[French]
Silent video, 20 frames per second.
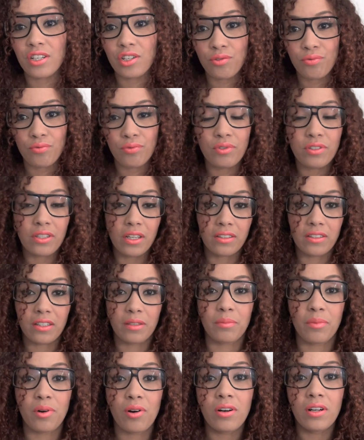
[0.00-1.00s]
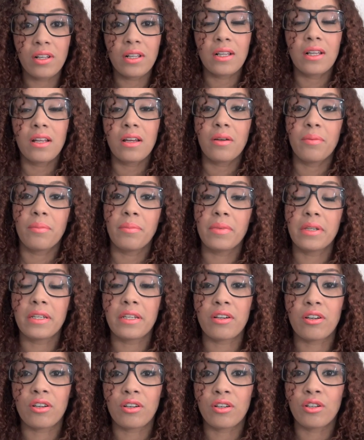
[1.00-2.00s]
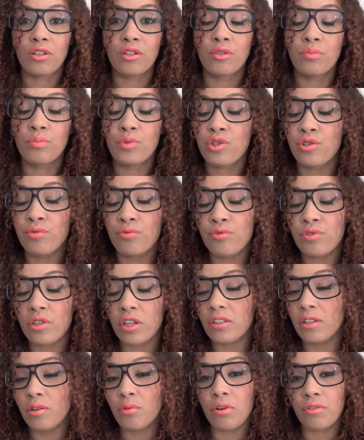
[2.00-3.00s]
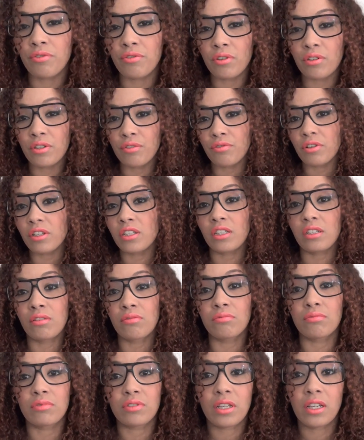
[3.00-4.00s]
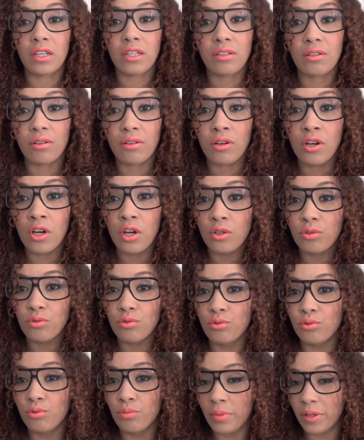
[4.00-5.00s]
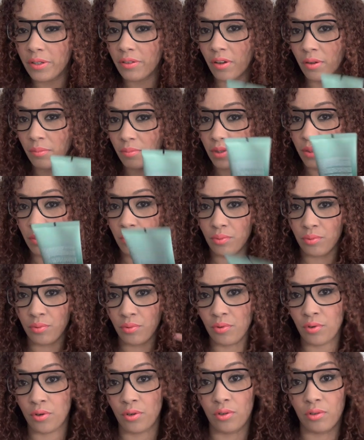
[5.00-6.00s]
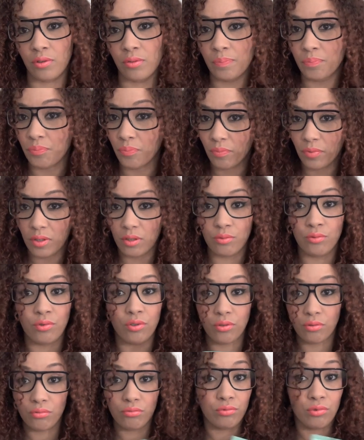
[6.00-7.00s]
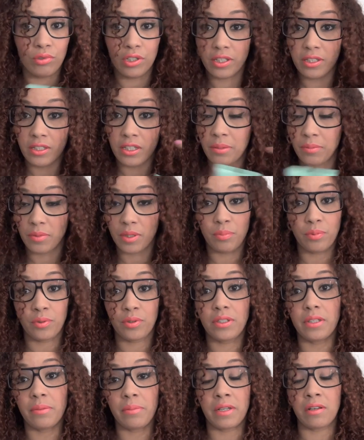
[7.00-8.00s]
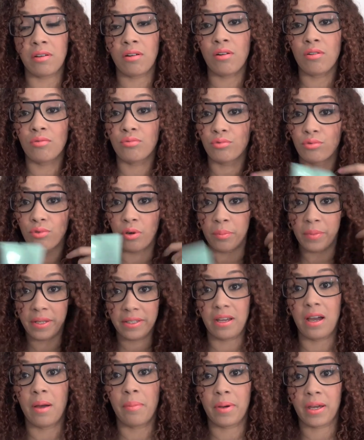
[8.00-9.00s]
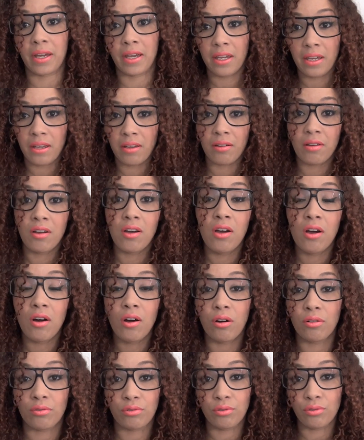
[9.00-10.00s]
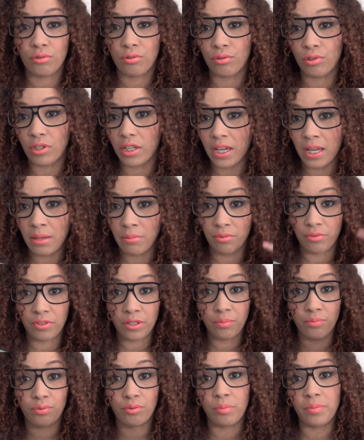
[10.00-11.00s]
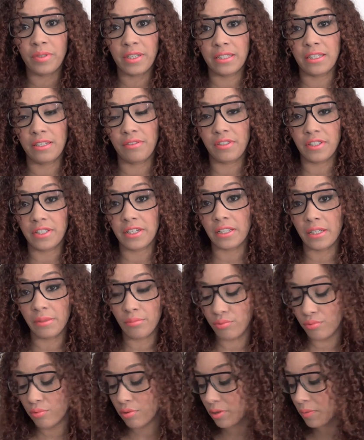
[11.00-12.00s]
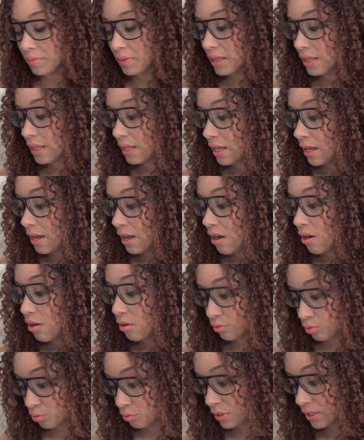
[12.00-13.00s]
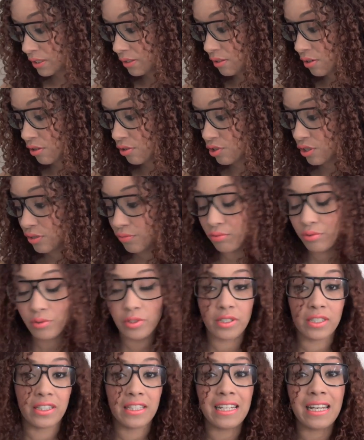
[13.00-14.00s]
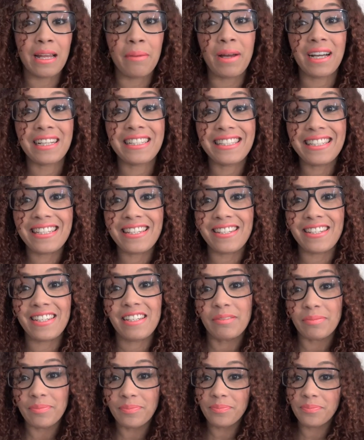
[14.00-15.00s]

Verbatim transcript: les cheveux certainement, mais, euh, mais j'ai vu certains coiffeurs des fois qui conseillent de mettre un petit peu... De, laisser un petit peu de démêlant ou d'en mettre après en tant que crème en fait pour bien définir les boucles. Ensuite j'ai voulu tester la marque Tigi